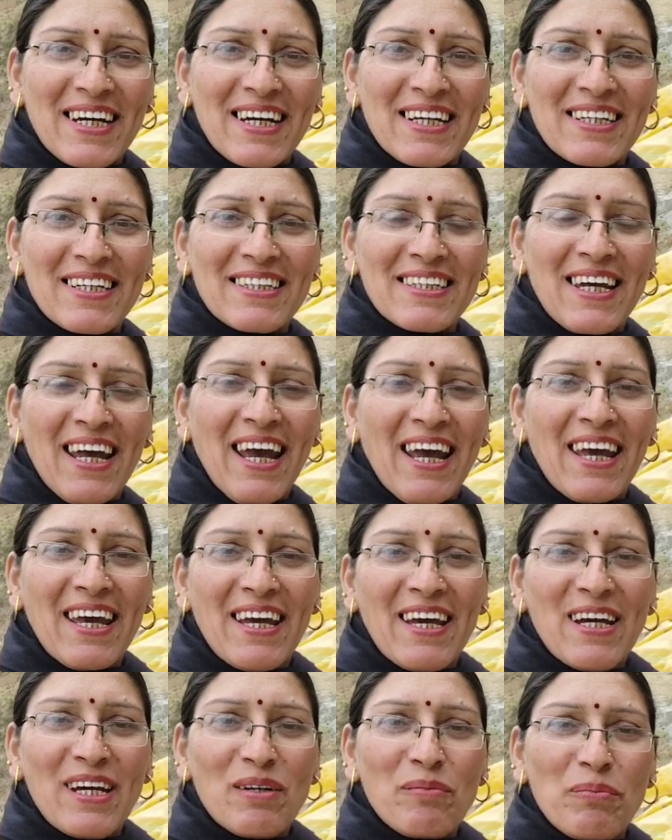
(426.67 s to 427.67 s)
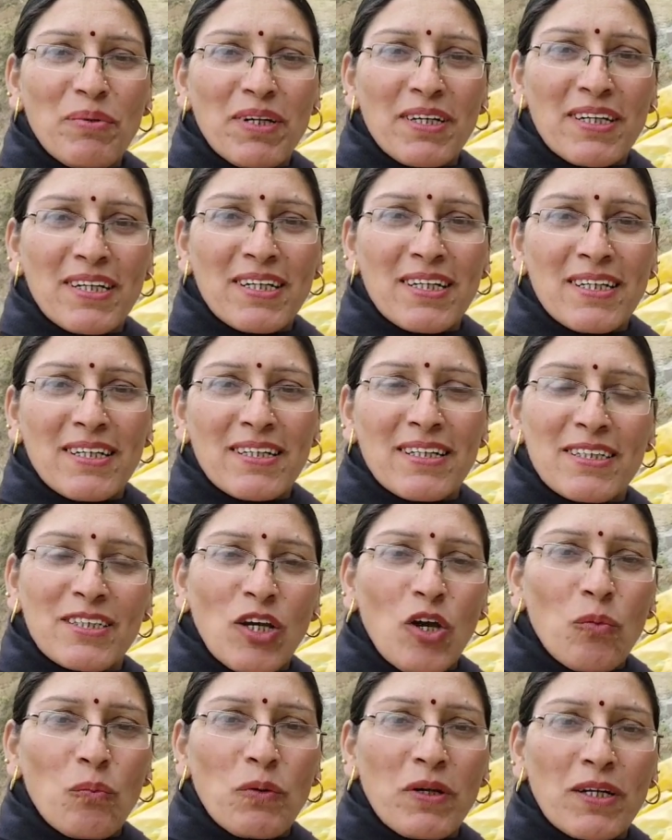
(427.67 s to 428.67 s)
रख लेते हैं फिर
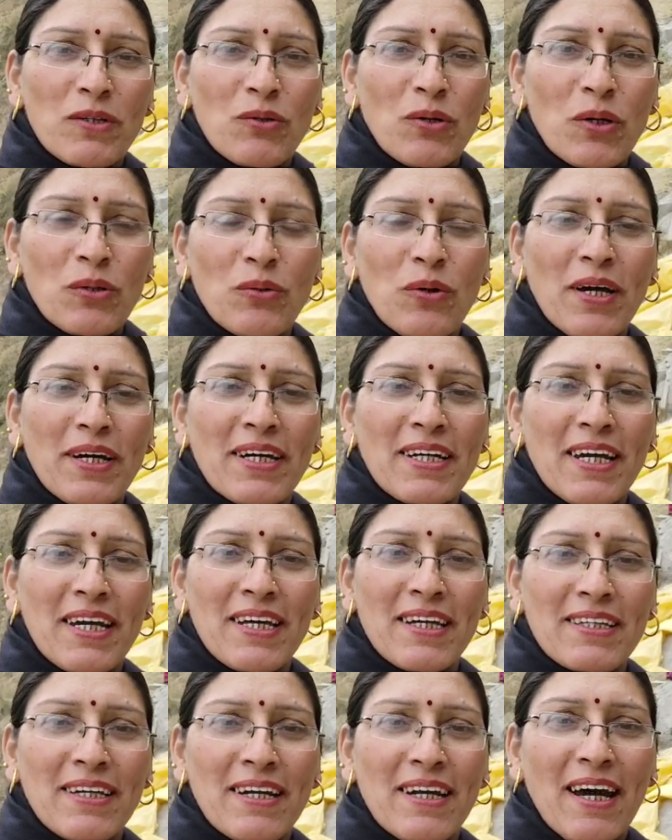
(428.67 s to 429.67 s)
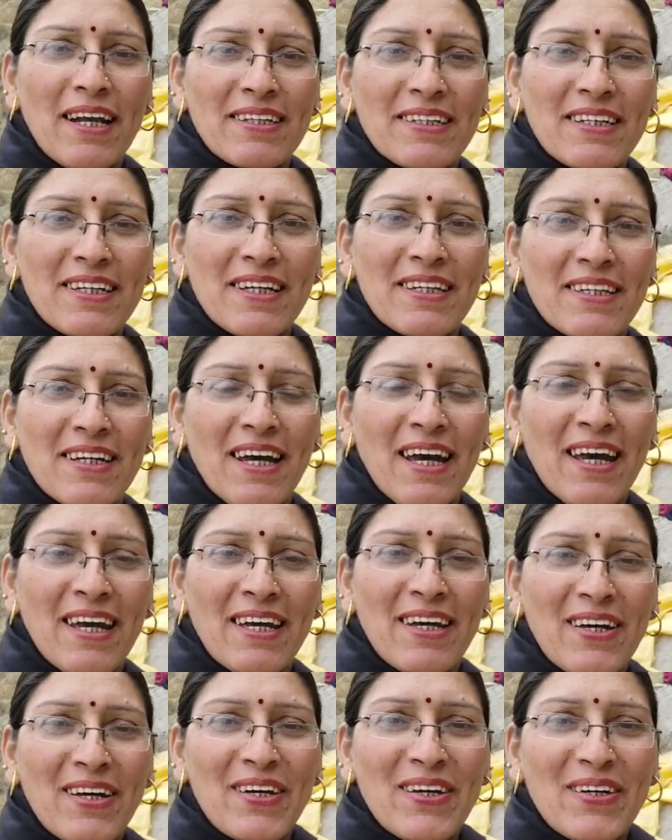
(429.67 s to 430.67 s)
इसके ऊपर थोड़ा थोड़ा करके रेता डालते रहते हैं
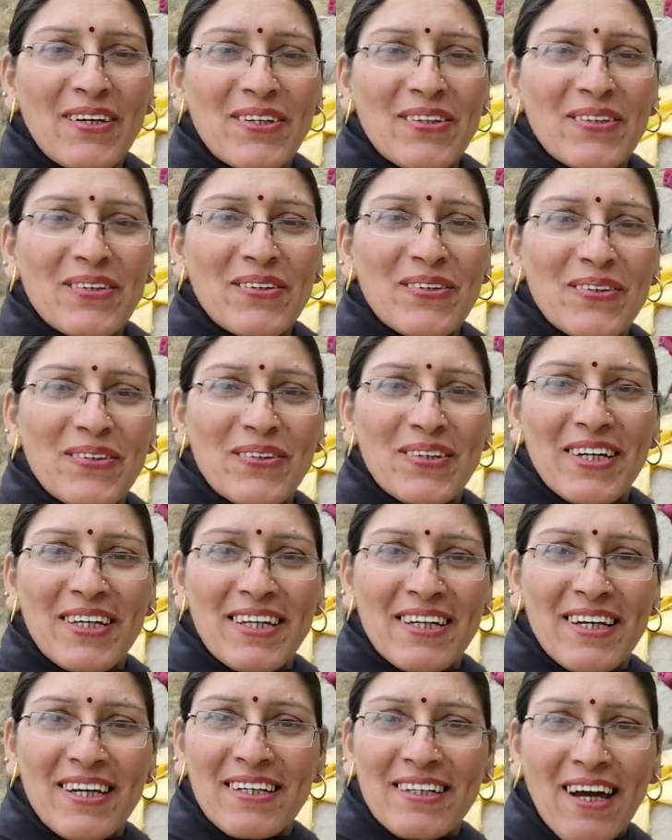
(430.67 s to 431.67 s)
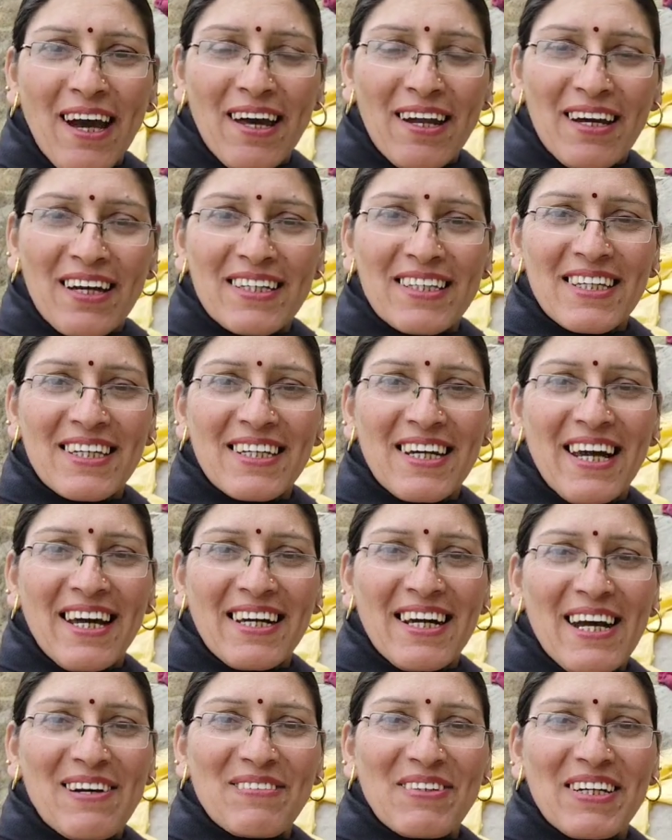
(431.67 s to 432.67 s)
तो ये देखिए इनका अलग तरीका है
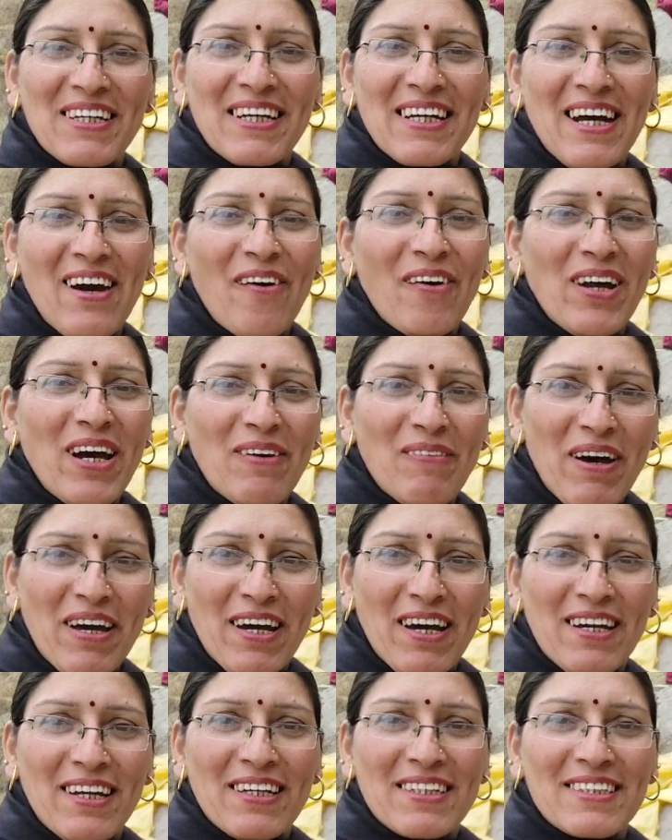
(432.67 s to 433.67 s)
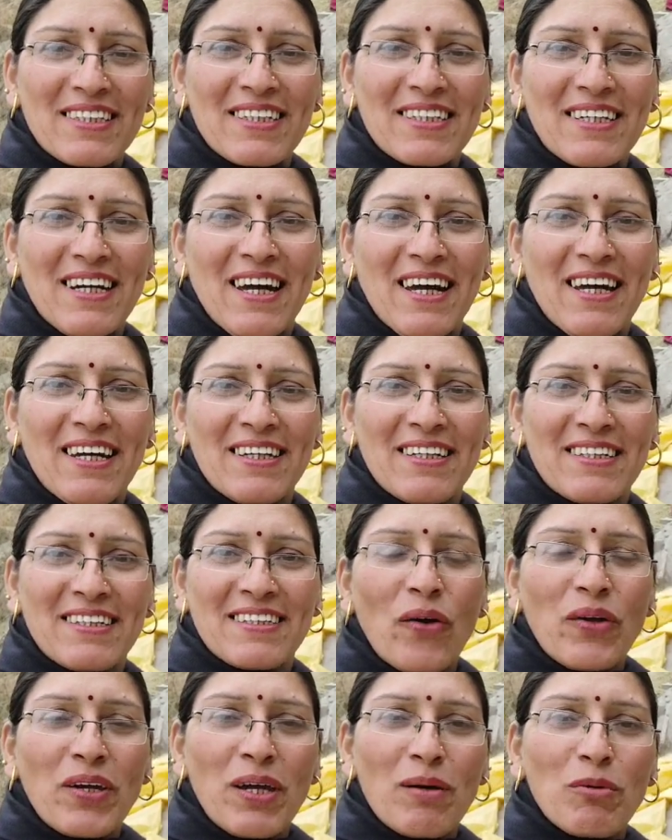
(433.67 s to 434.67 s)
काम करने का और हमारा अलग तरीका है
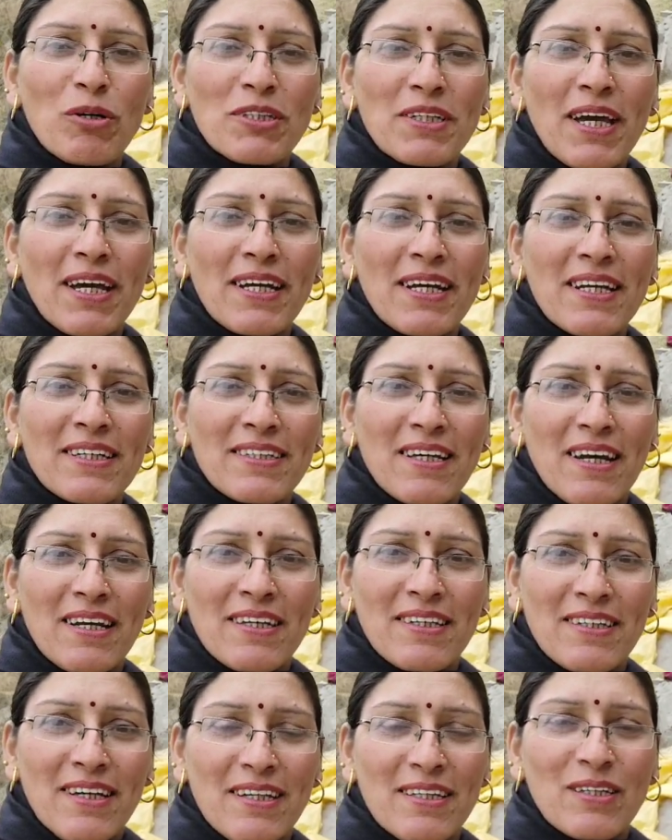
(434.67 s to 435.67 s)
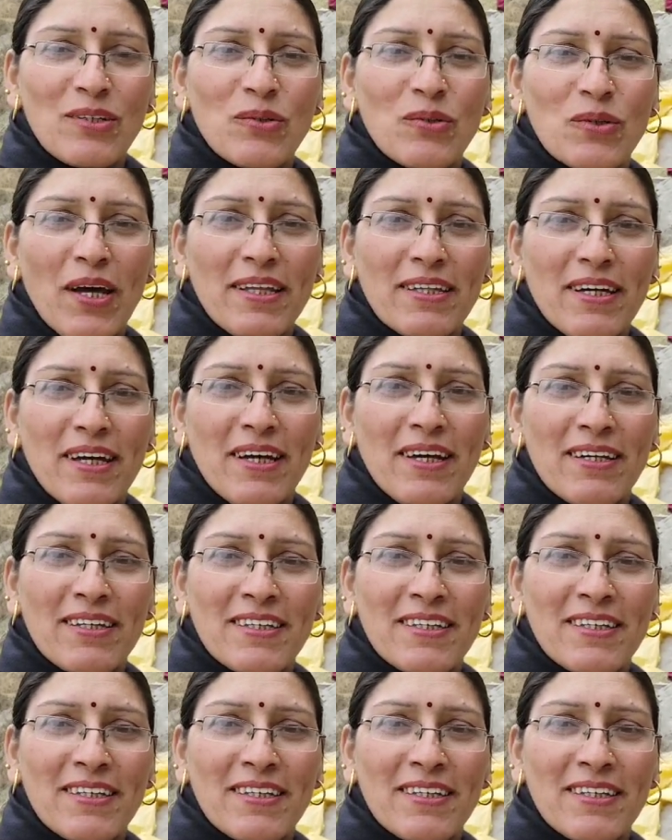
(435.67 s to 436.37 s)
और ये बोलते हैं कि इस तरह से जल्दी हो जाता है